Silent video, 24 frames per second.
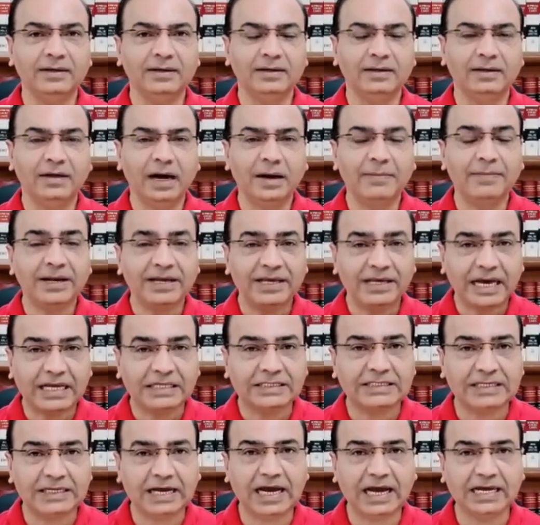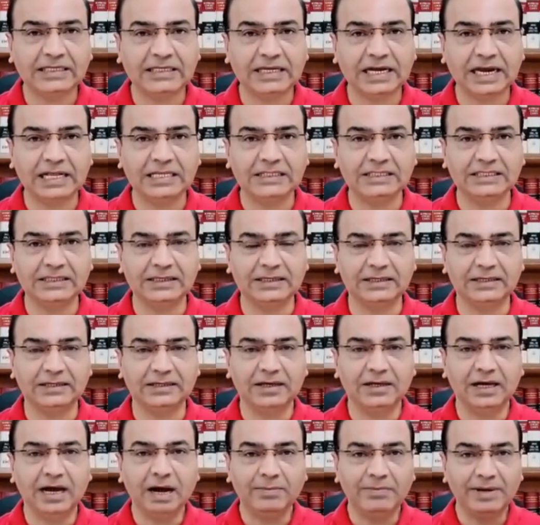हमने क्या सीखा इसराइल से
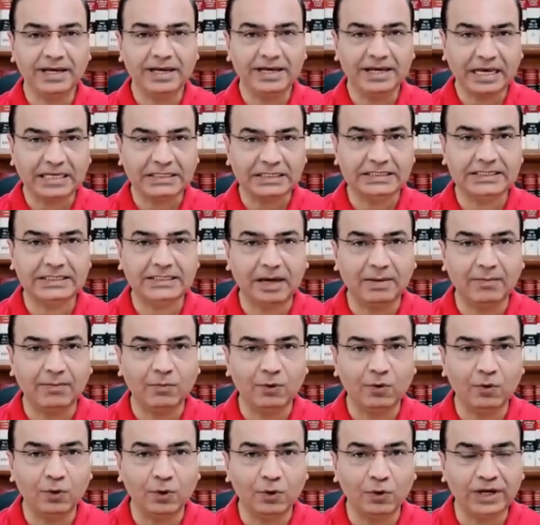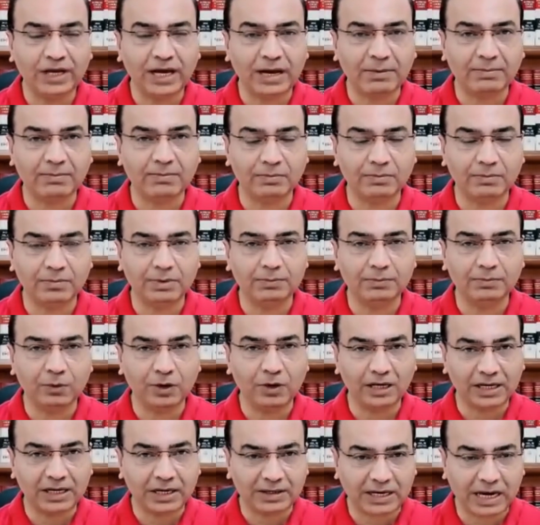हमने क्या सीखा मुगलों के
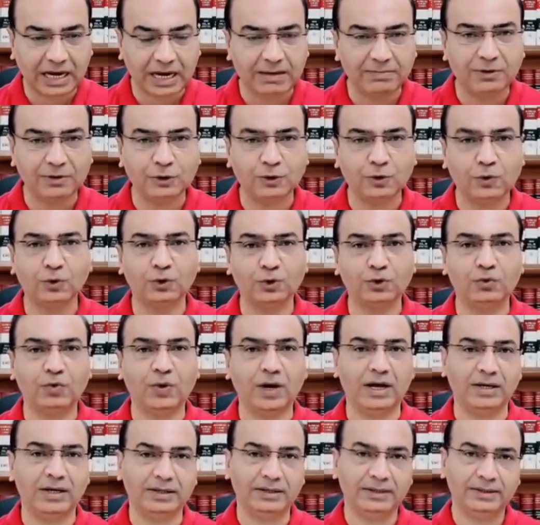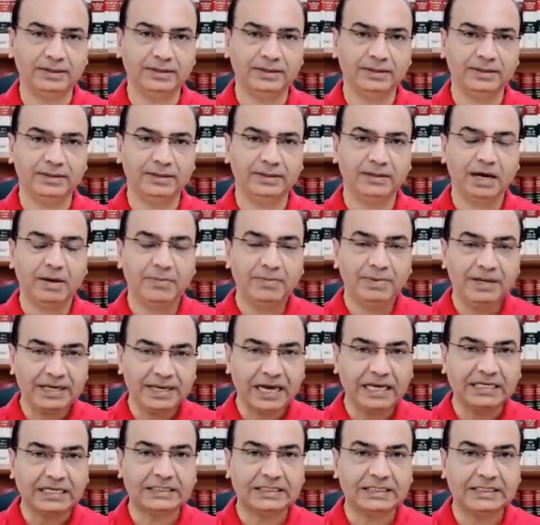मुगल के काल में जो कुछ हुआ हमने
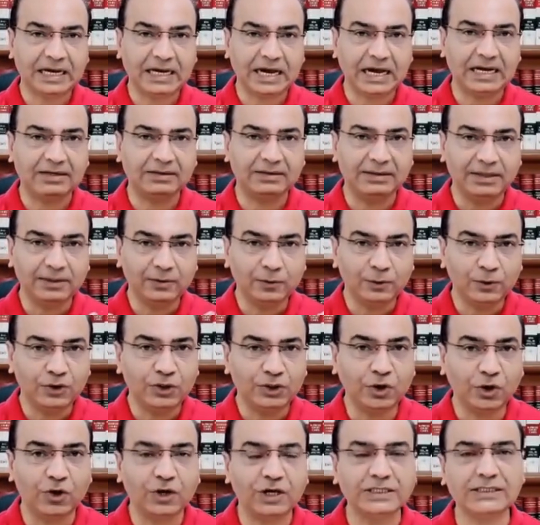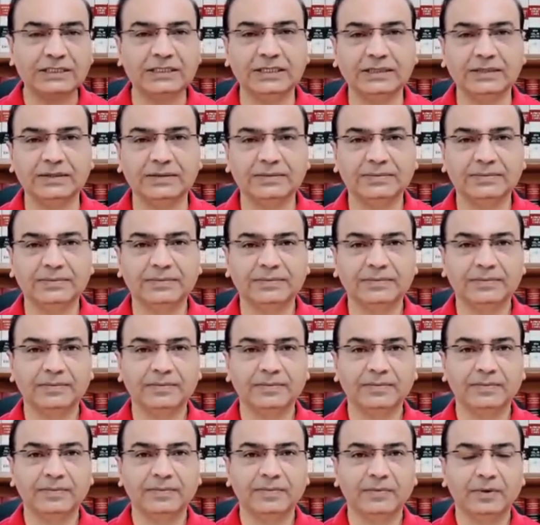क्या सीखा उस जौहर से
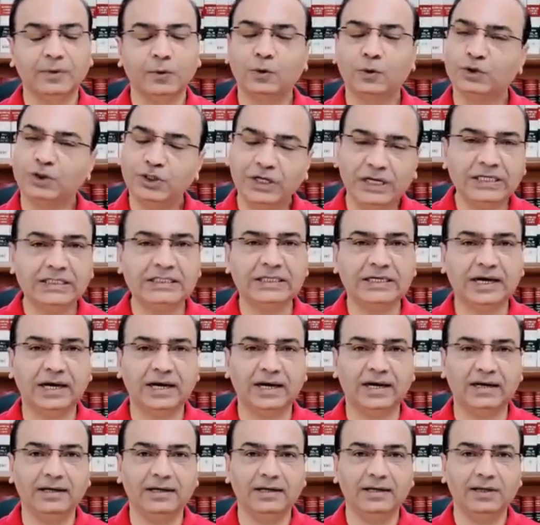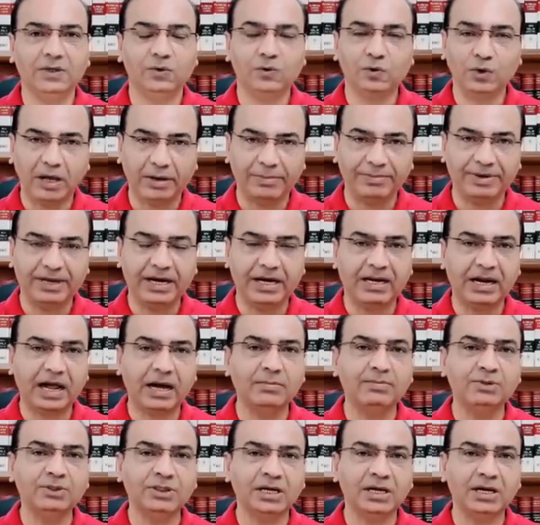कुछ नहीं सीखा गुलामी का
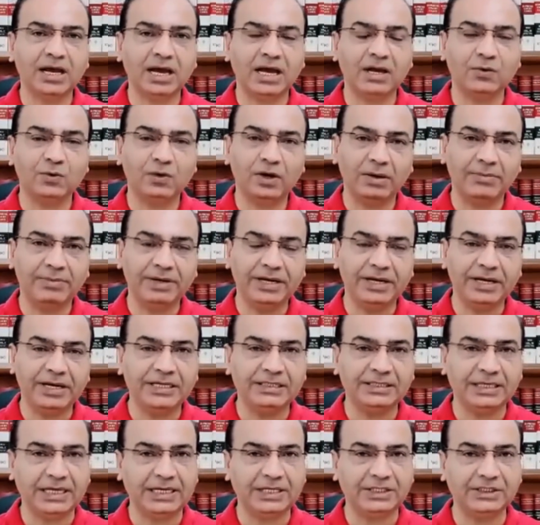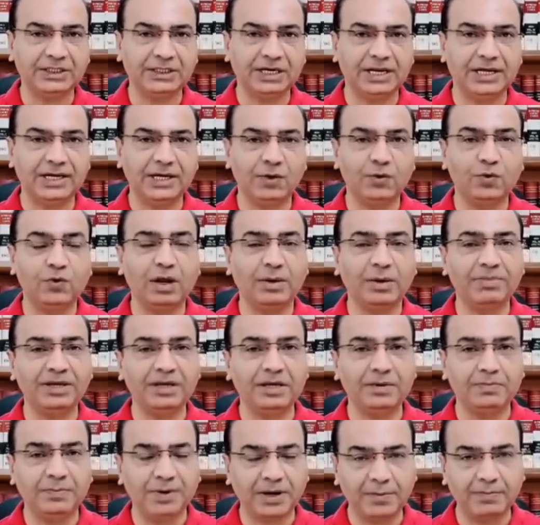नाम चल रहा है गुलामी की निशानी चल रही है गुलामी
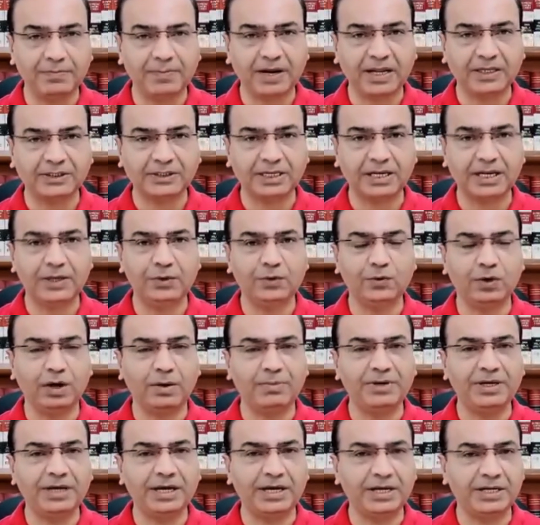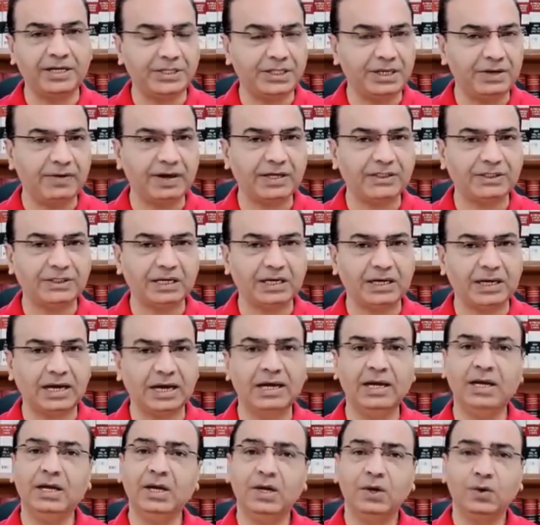की परंपरा चल रही है गुलामी का रीति रिवाज चल रहा
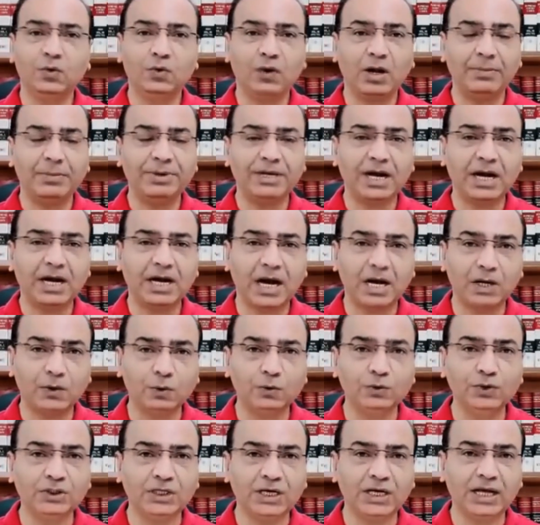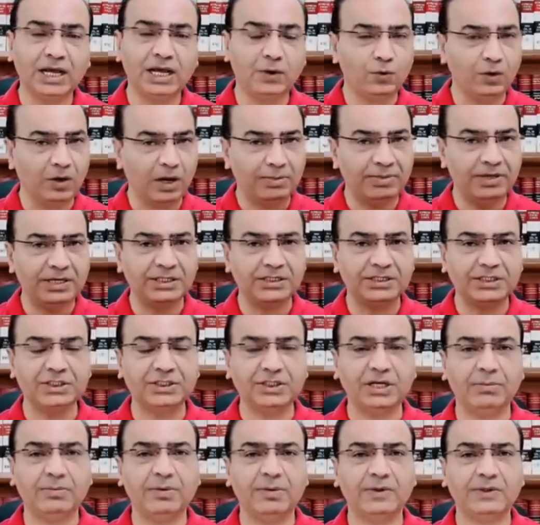है गुलामी का कानून चल रहा है गुलामी की
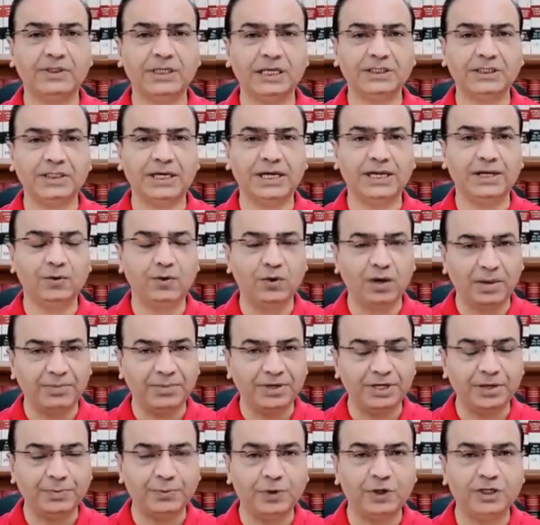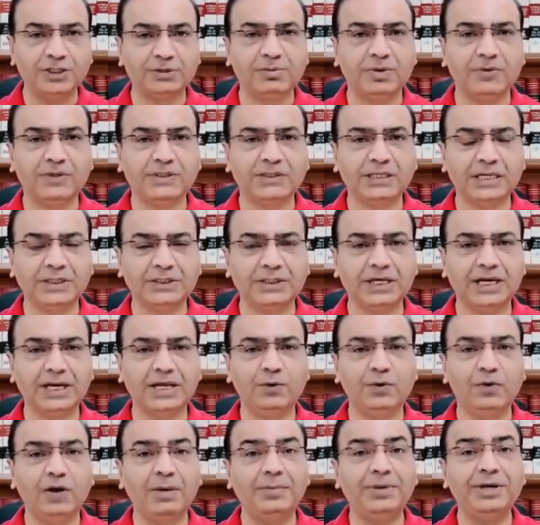शिक्षा व्यवस्था रही है गुलामी की पुलिस व्यवस्था चल रही है
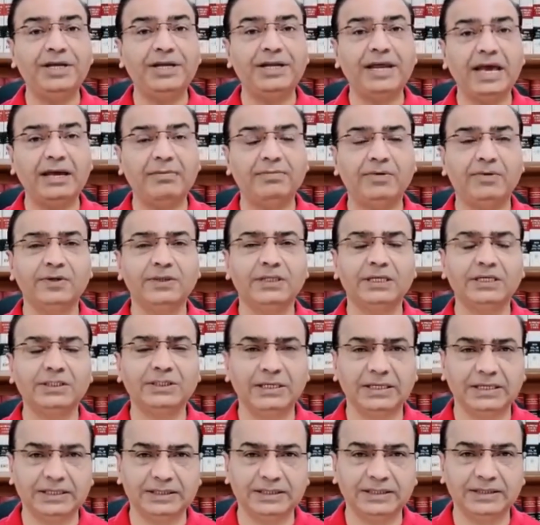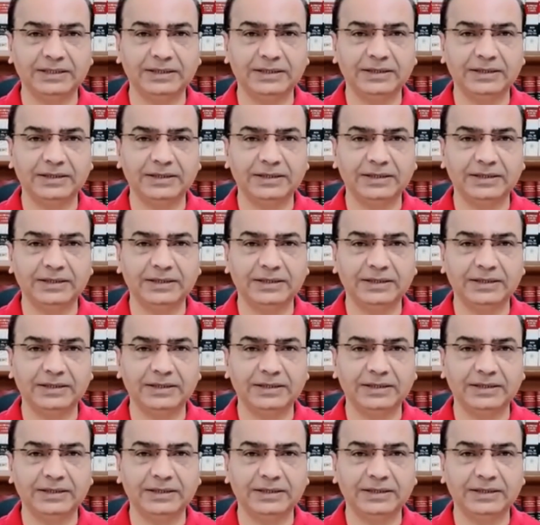गुलामी की न्यायिक व्यवस्था चल रही